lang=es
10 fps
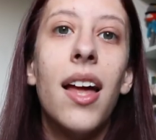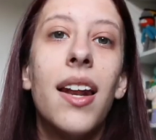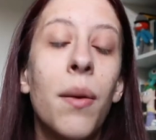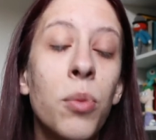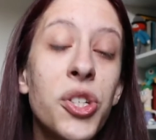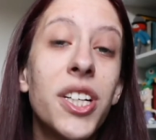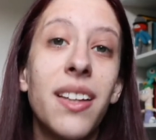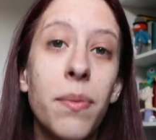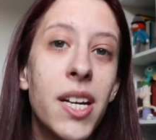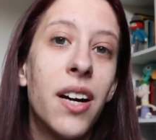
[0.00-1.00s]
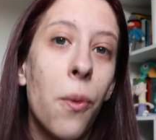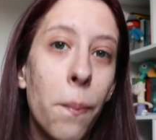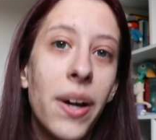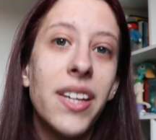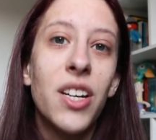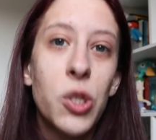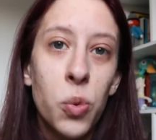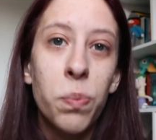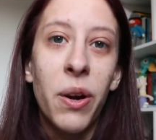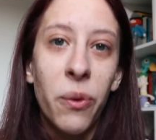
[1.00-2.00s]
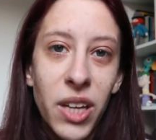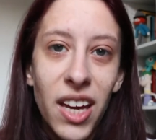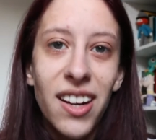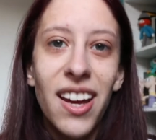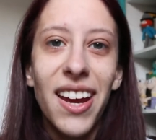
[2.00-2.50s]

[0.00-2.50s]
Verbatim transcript: La música también acompaña súper bien,